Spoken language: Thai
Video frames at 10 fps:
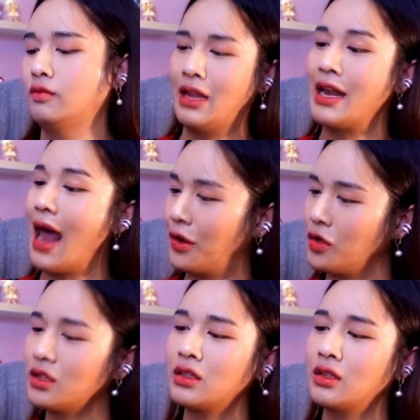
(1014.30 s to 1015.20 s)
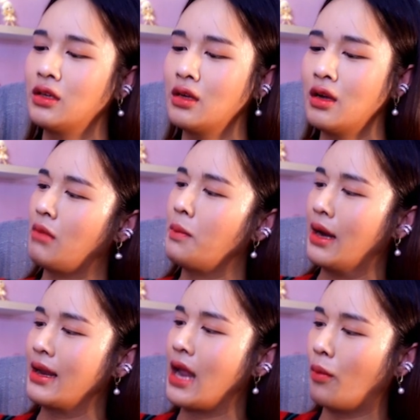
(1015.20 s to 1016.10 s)
ใดๆก็คือมันเหมือ
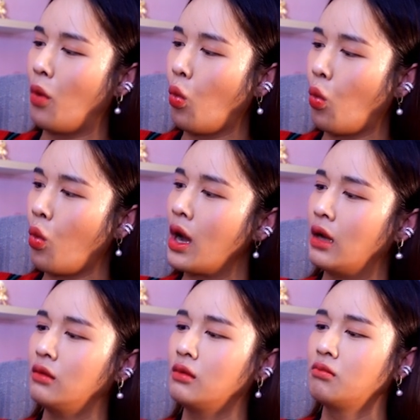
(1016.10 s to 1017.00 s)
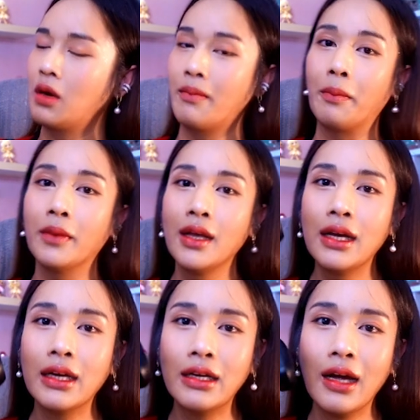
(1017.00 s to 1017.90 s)
นอะไรอย่างกระบอกหัวเหมือนแบบ
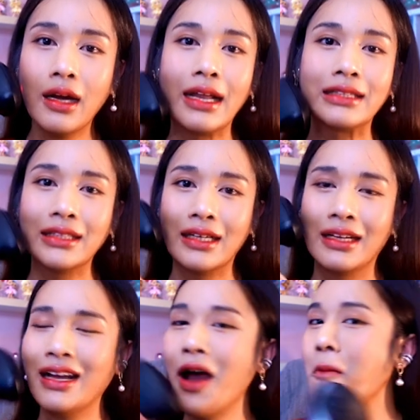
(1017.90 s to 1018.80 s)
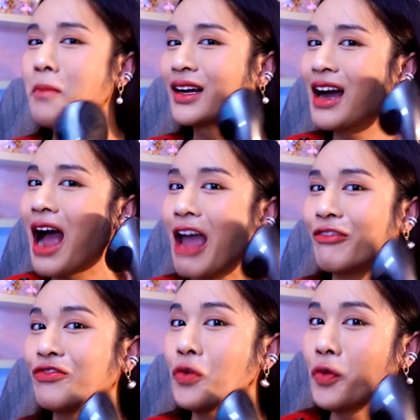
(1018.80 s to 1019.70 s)
เครื่องเลเซอร์เหมือนเครื่องไฮ
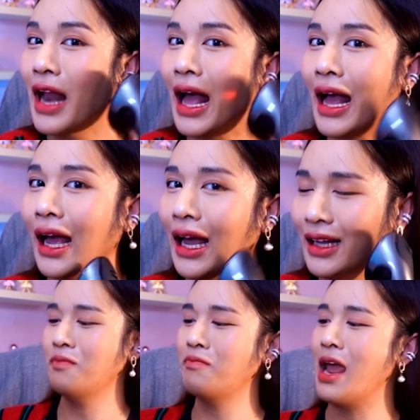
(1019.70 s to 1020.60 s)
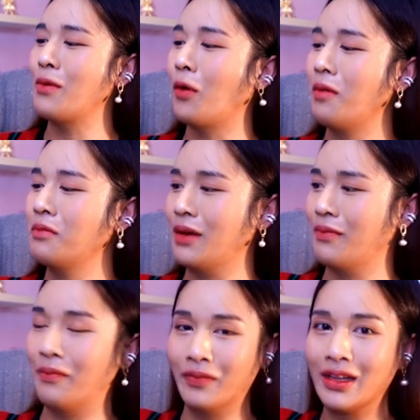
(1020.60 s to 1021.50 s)
ฟูหน้าแม่บอกว่าเหมือน
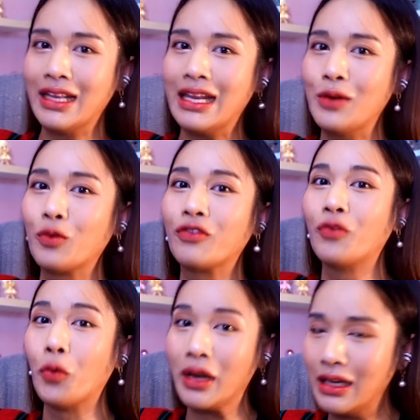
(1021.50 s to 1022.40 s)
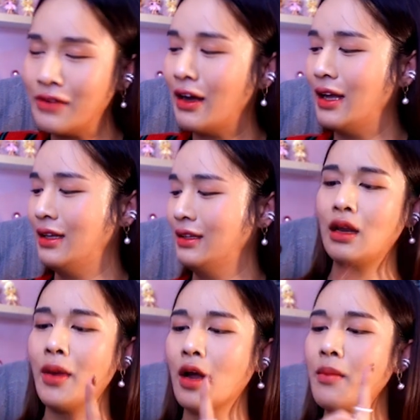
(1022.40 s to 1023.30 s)
แบบที่ดูดฝุ่นอีกอะ
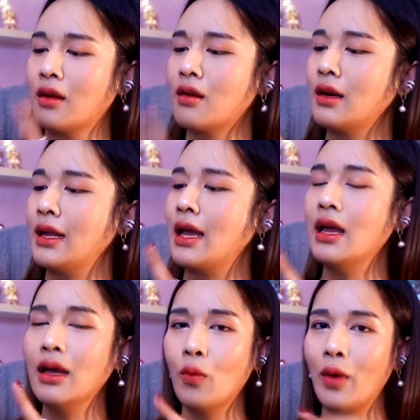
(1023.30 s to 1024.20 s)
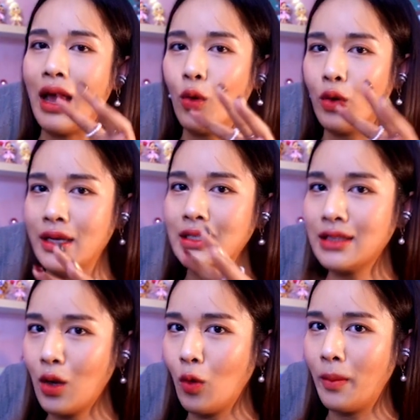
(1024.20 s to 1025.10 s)
แล้วมันก็เหมือนเครื่องนี้เวลาคนที่ตล